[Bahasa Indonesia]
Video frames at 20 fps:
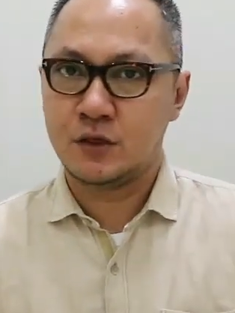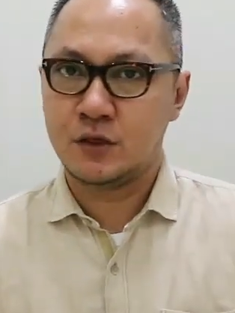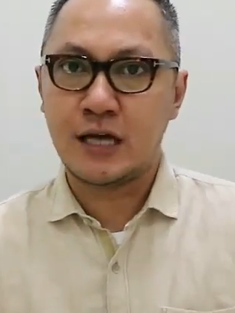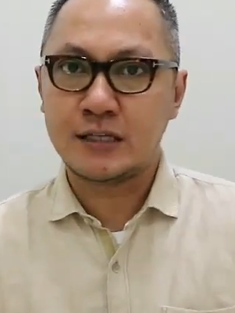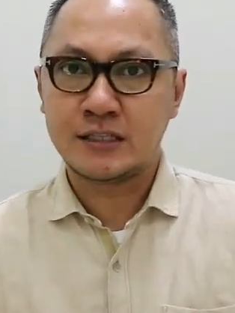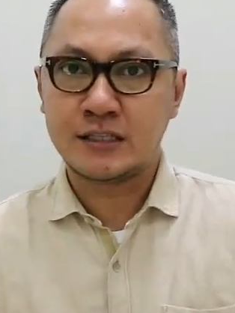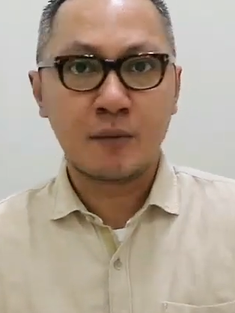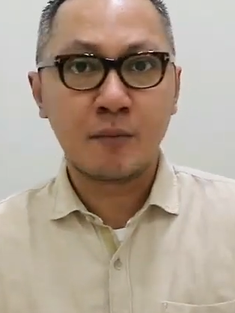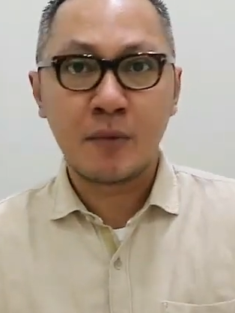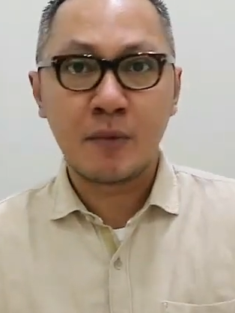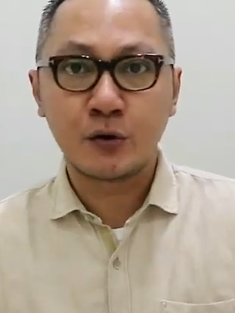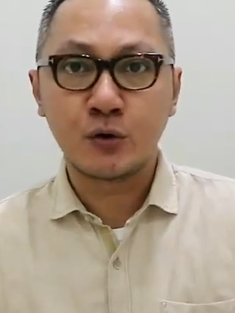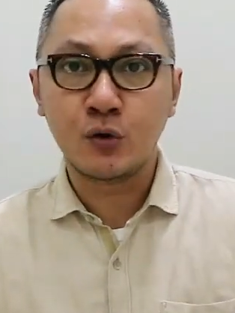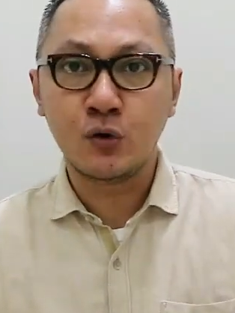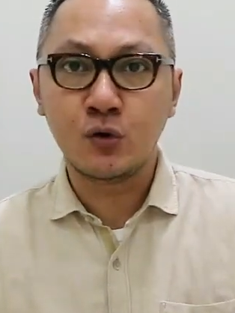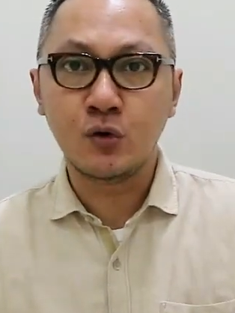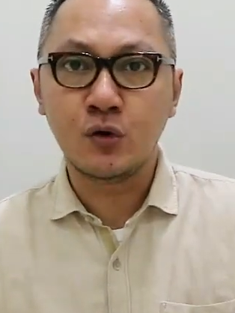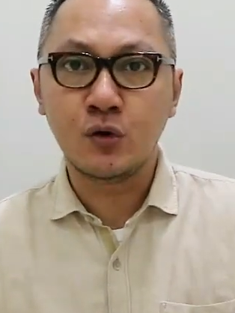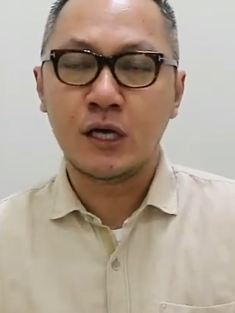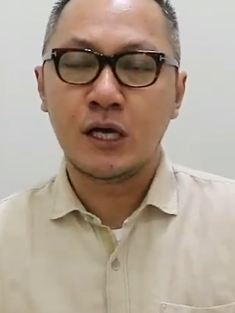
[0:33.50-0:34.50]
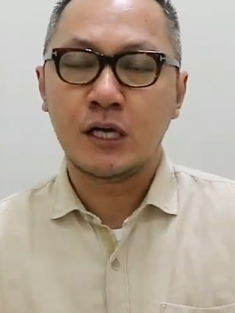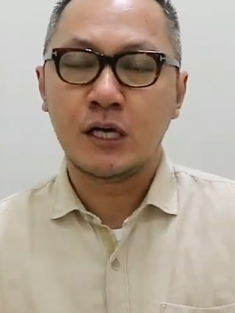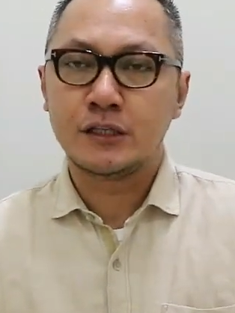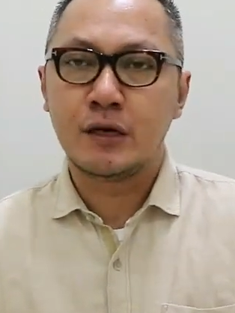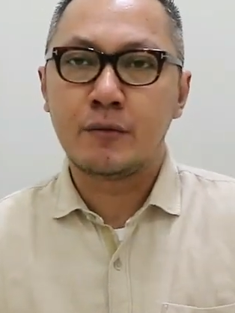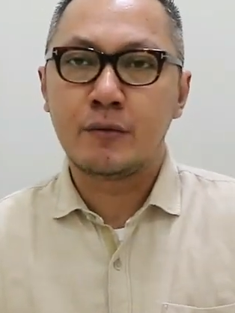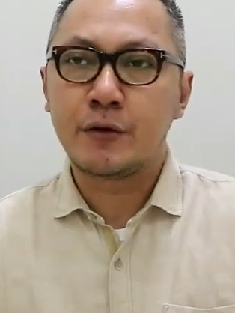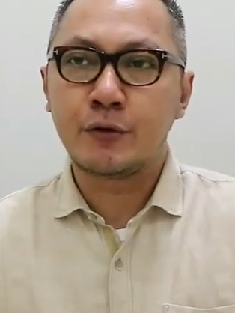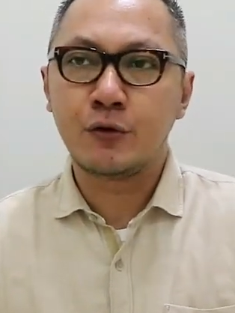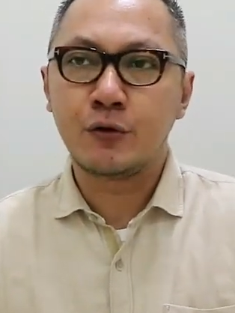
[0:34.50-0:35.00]
nggak zaman dulu
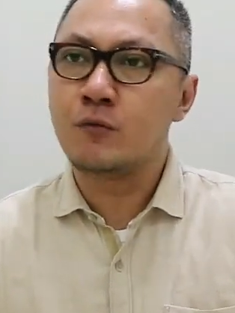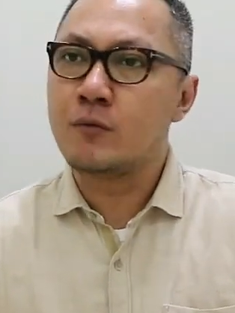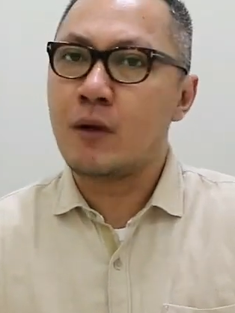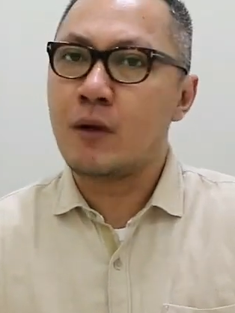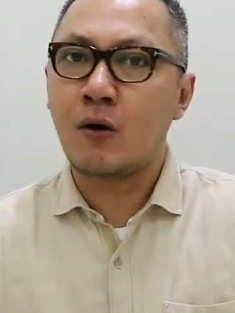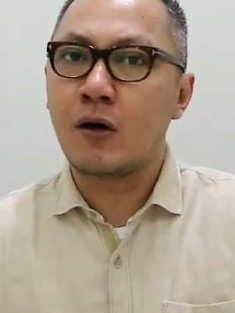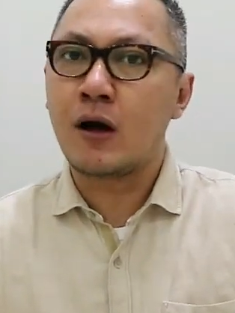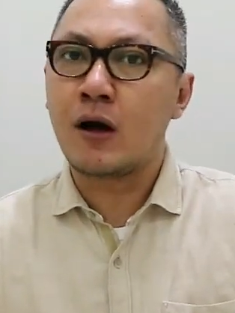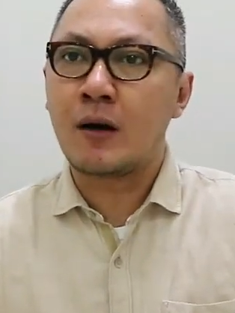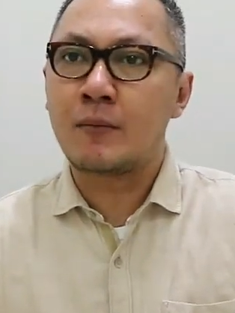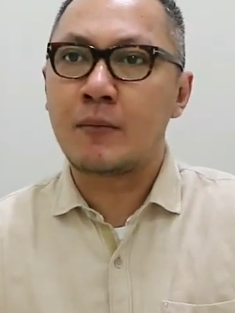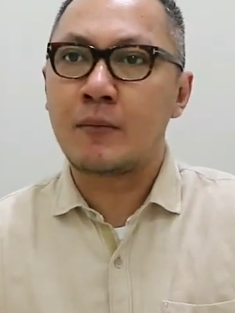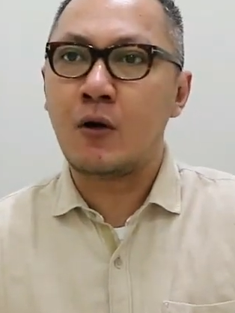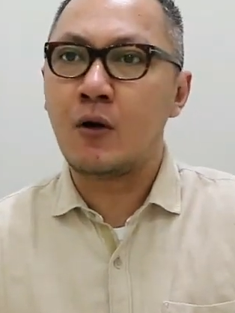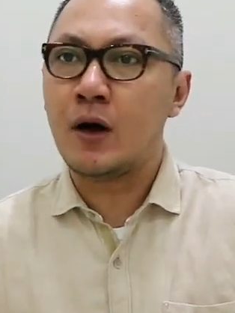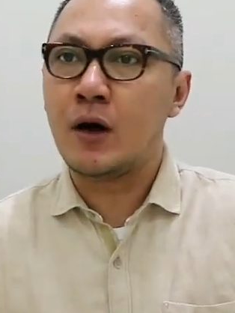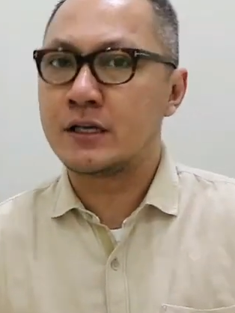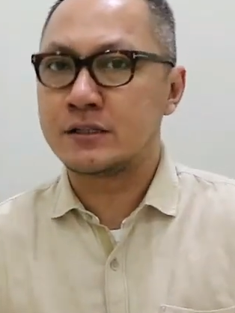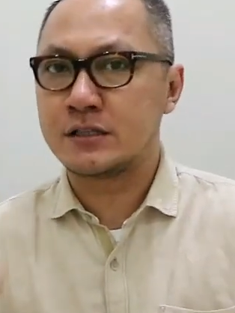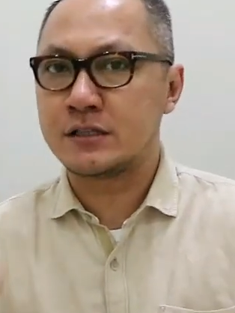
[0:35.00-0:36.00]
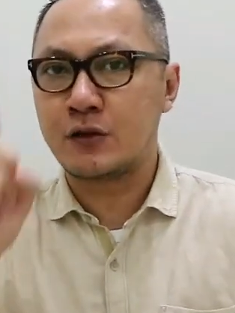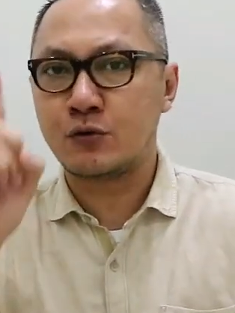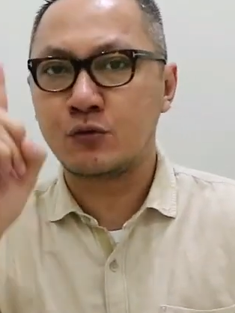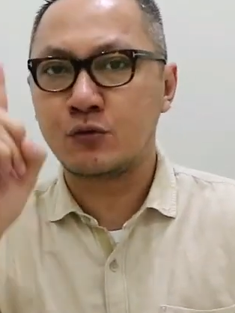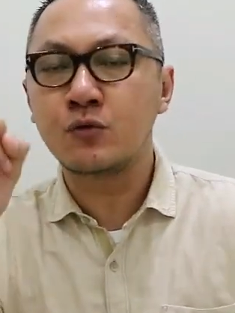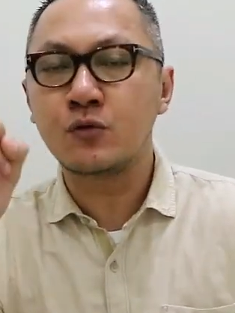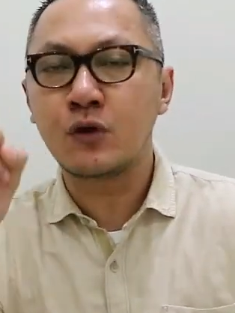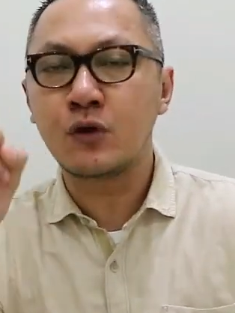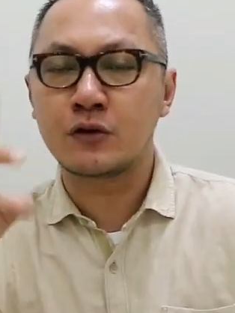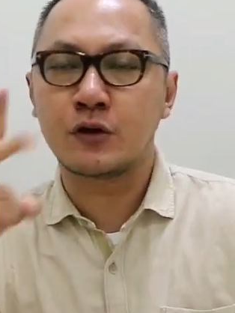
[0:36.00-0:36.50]
zaman dulu mau nggak mau ada
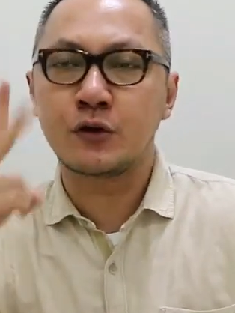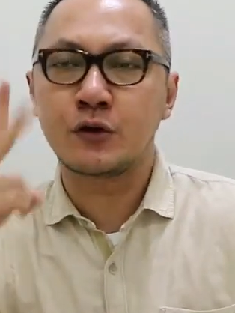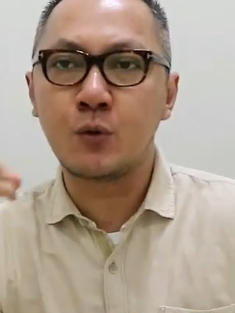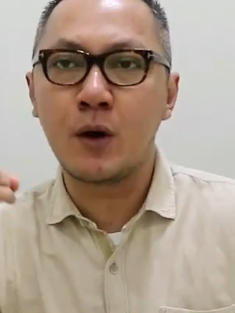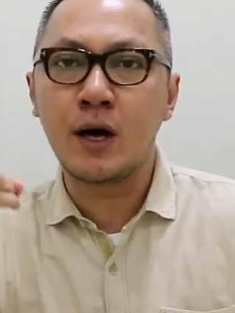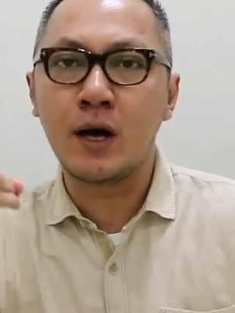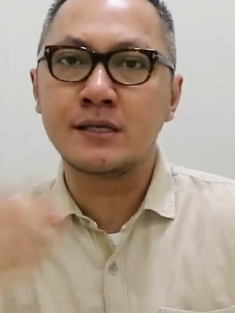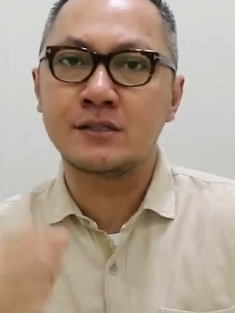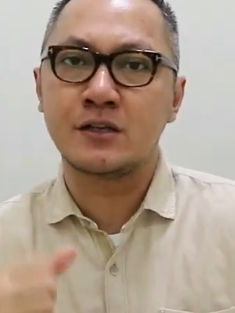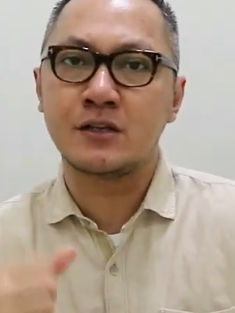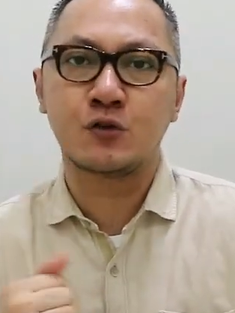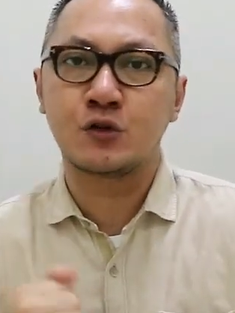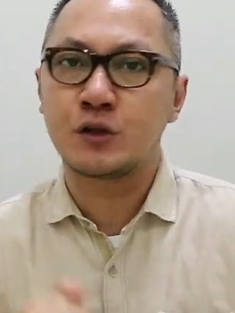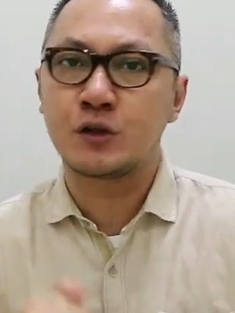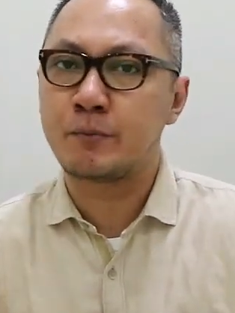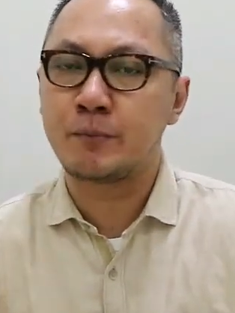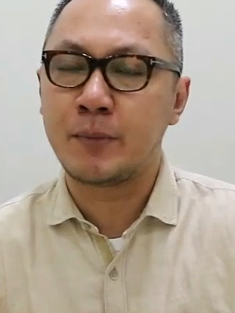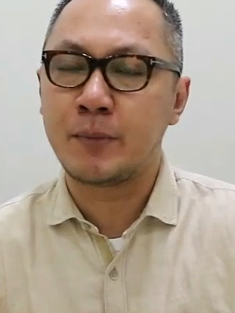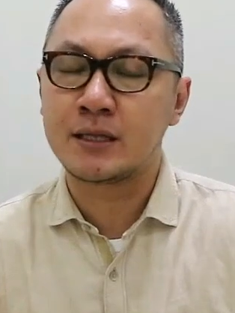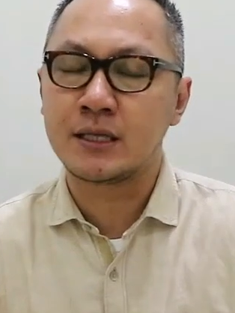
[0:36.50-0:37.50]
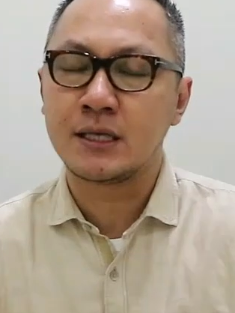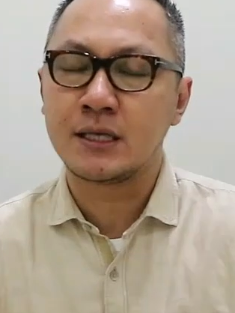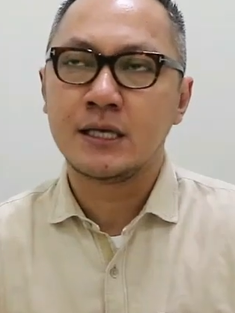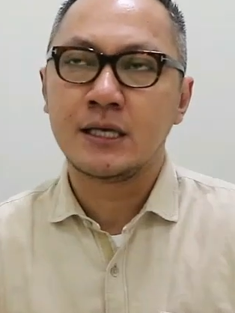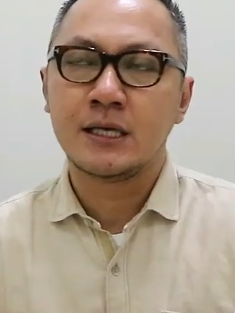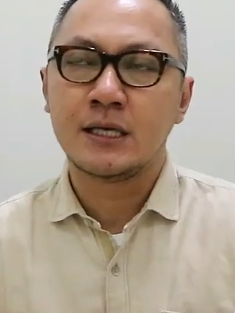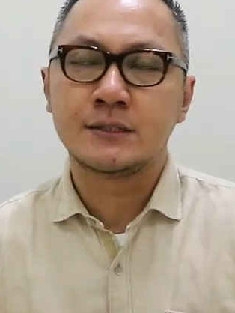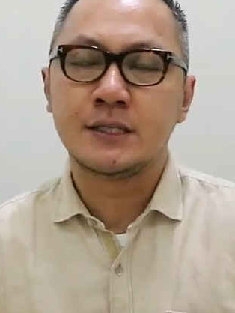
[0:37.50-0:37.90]
satu atau dua di satu tempat